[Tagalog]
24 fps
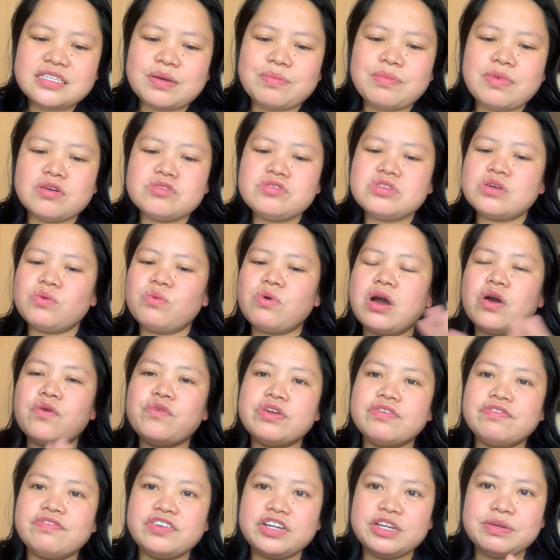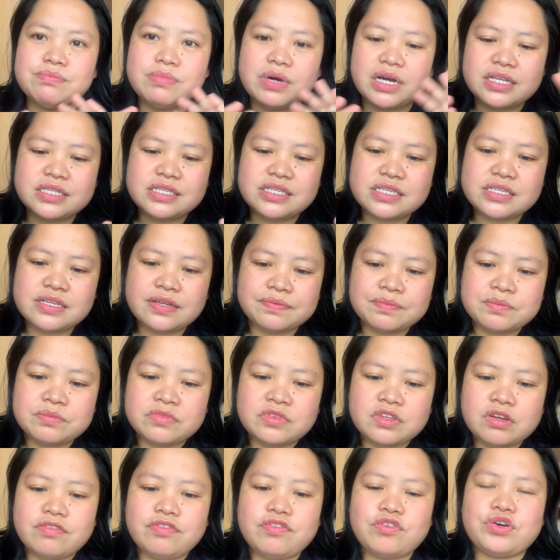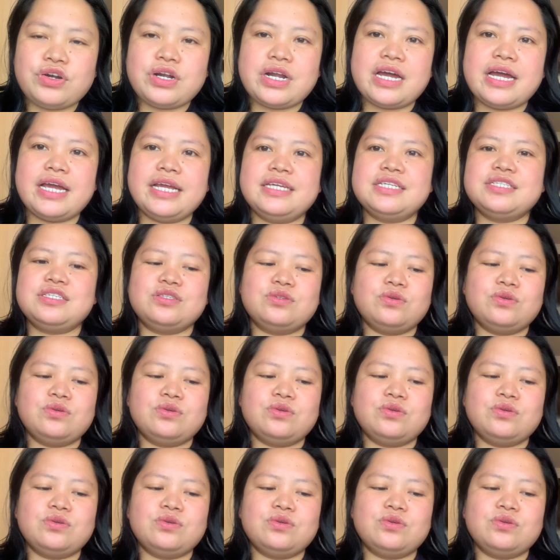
about sa Huawei Free Buds for Eyes.